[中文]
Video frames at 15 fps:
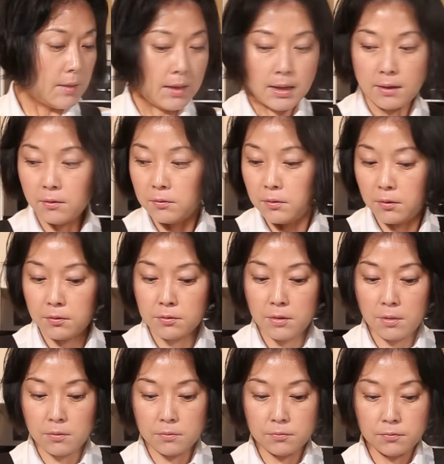还有牛
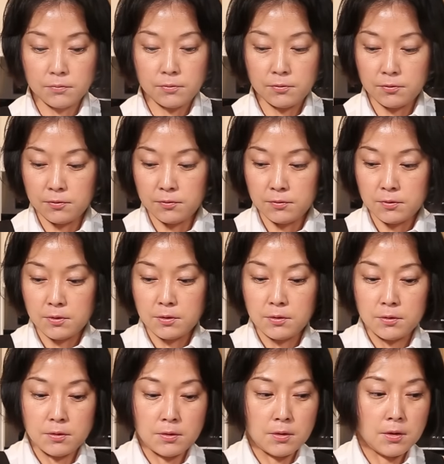肉，
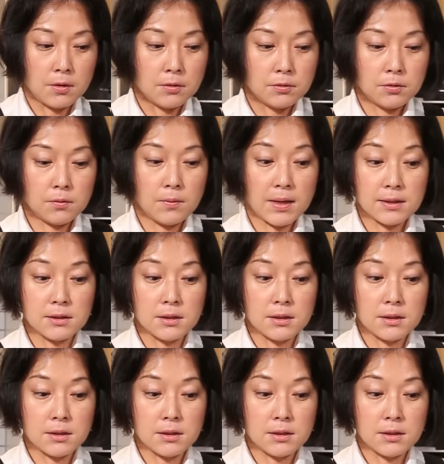就完